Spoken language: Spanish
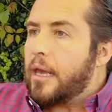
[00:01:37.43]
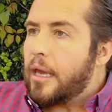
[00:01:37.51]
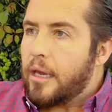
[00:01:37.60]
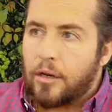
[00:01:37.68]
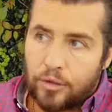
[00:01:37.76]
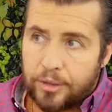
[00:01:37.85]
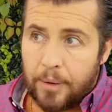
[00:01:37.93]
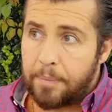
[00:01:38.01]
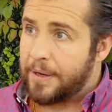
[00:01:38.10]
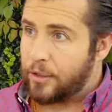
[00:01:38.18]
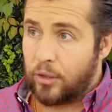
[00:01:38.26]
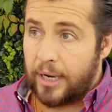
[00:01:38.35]
Inclusive
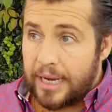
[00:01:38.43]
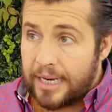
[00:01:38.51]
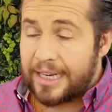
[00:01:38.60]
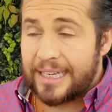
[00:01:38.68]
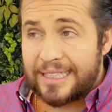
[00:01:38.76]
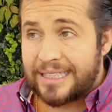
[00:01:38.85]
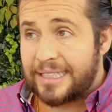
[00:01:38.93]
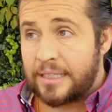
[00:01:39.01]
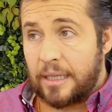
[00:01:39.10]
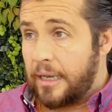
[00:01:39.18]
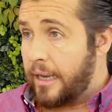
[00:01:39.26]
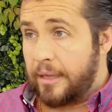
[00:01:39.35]
personajes
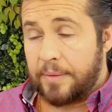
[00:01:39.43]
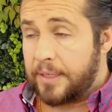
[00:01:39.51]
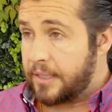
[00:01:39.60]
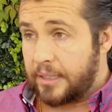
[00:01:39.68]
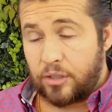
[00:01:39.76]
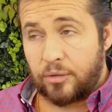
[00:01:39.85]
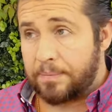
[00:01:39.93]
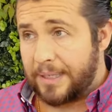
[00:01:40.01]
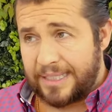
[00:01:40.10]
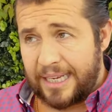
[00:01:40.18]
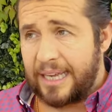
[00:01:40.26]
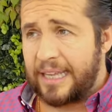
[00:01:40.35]
de la administración
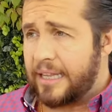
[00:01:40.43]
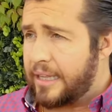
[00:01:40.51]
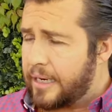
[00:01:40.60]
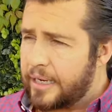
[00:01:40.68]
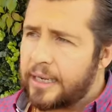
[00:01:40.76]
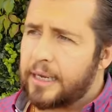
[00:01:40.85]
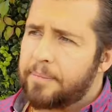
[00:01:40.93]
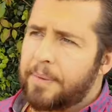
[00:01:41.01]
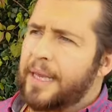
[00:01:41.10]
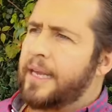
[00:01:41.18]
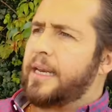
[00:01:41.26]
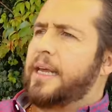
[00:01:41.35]
pasada de Enrique
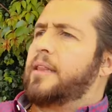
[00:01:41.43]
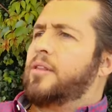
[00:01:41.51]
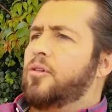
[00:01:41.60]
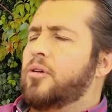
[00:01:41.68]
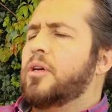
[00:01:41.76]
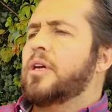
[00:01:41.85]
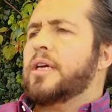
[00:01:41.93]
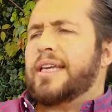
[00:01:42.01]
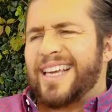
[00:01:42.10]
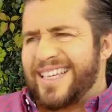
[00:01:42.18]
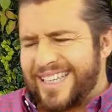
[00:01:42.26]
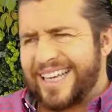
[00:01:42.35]
Peña Nieto,
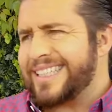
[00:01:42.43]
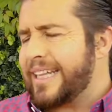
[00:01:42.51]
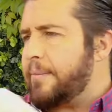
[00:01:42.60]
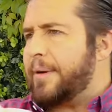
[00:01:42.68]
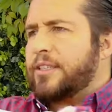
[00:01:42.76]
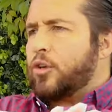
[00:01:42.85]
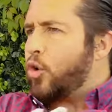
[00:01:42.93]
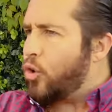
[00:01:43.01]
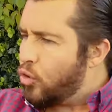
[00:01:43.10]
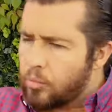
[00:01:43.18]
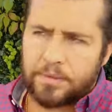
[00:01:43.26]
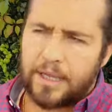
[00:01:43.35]
quizás la más
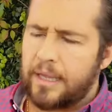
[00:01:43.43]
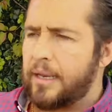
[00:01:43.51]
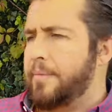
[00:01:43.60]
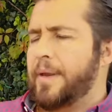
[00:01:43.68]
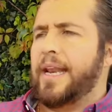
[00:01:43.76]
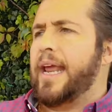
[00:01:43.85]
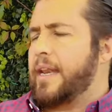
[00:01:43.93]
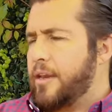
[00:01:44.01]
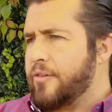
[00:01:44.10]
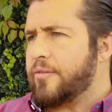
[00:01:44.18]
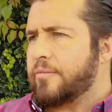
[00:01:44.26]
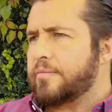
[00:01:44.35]
corrupta del
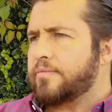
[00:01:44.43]
milenio,